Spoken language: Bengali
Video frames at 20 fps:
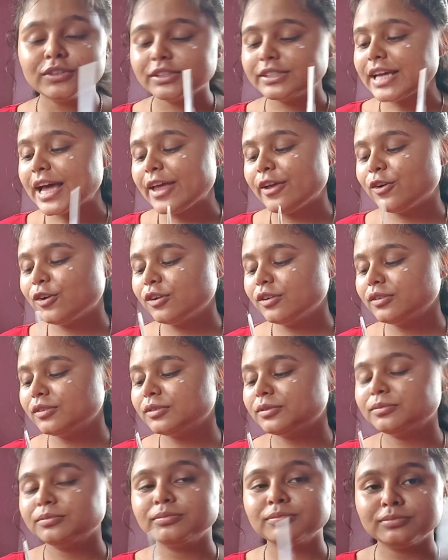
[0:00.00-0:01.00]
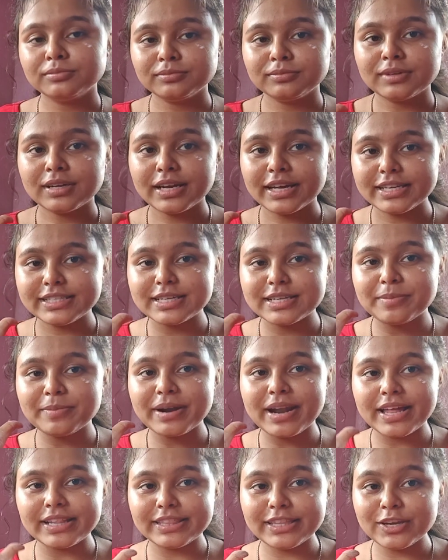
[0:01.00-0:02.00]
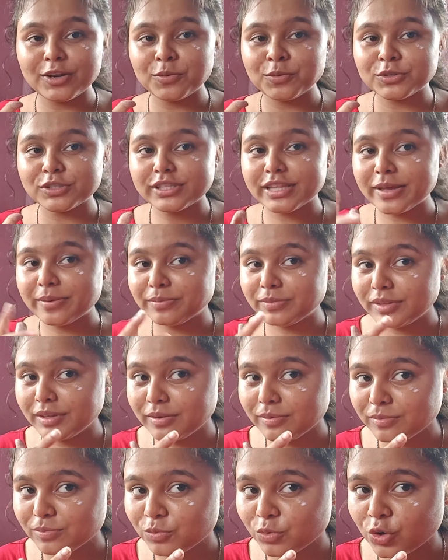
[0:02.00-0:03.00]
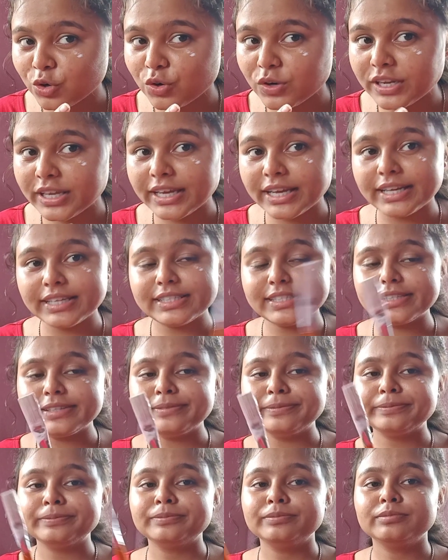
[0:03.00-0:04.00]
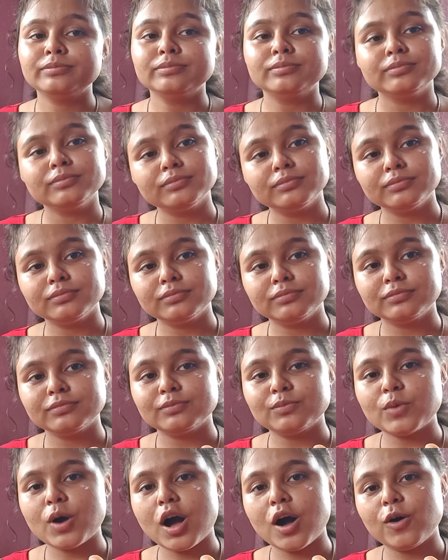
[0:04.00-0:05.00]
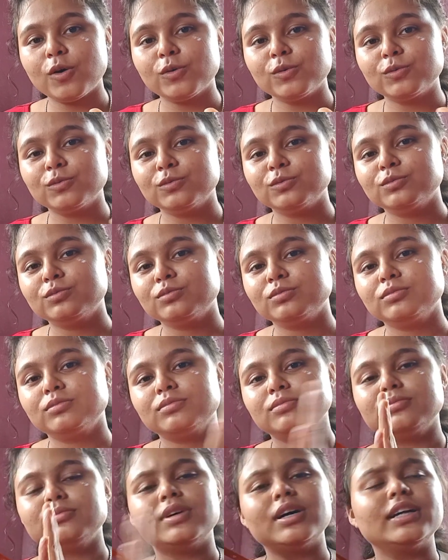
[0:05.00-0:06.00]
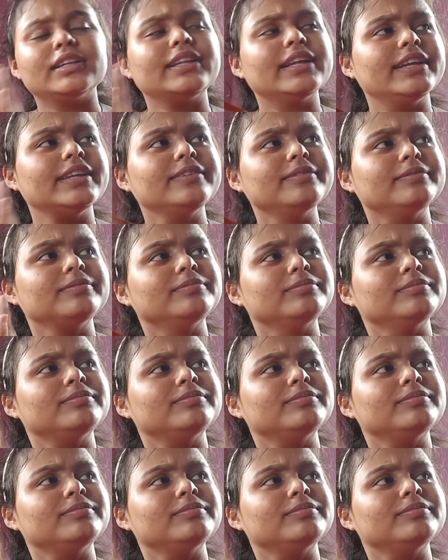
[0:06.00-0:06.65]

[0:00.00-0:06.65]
তো যাই হোক এই যে আমার হাতের অবস্থা এমনি মুখেও লেগে গেছে বাও হাতালি